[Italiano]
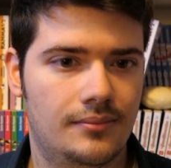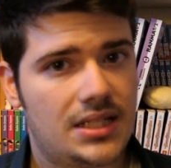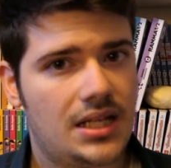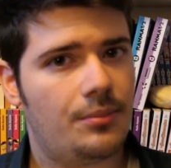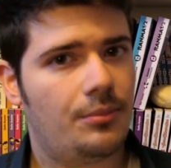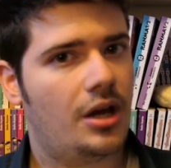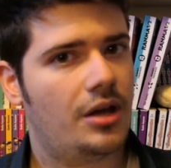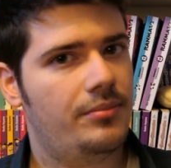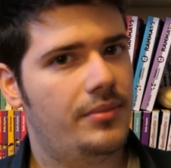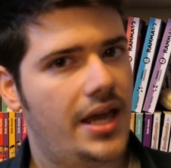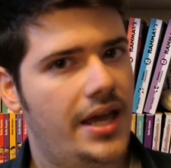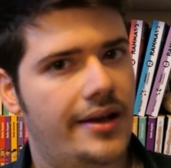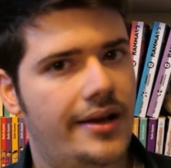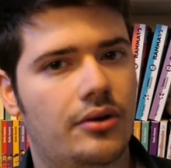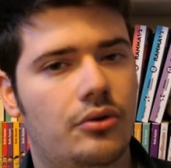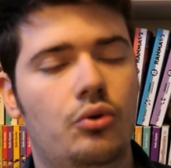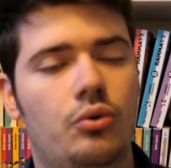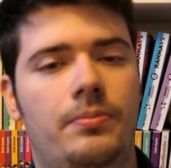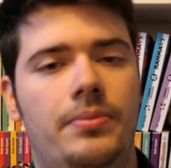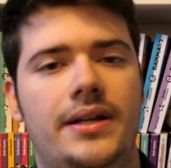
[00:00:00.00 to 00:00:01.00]
Siamo ai miei
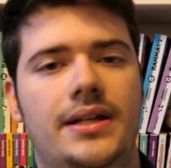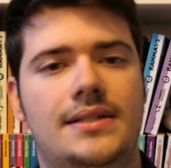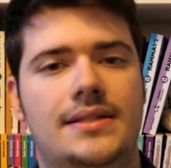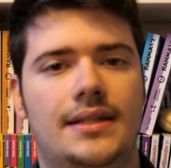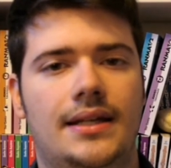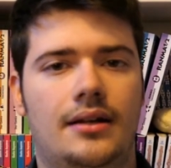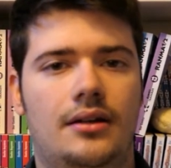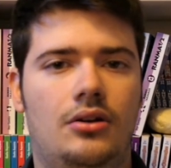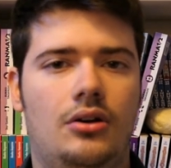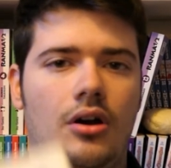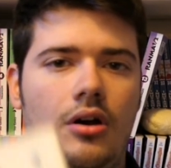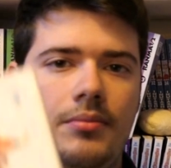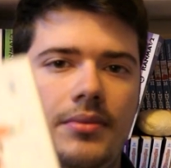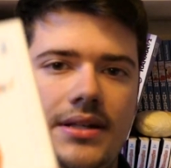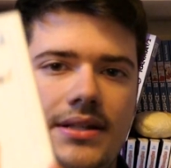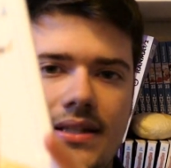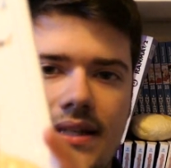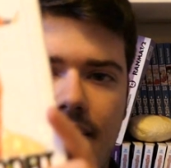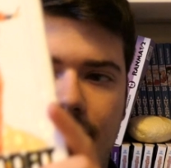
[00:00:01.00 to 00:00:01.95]
recuperi Star Comics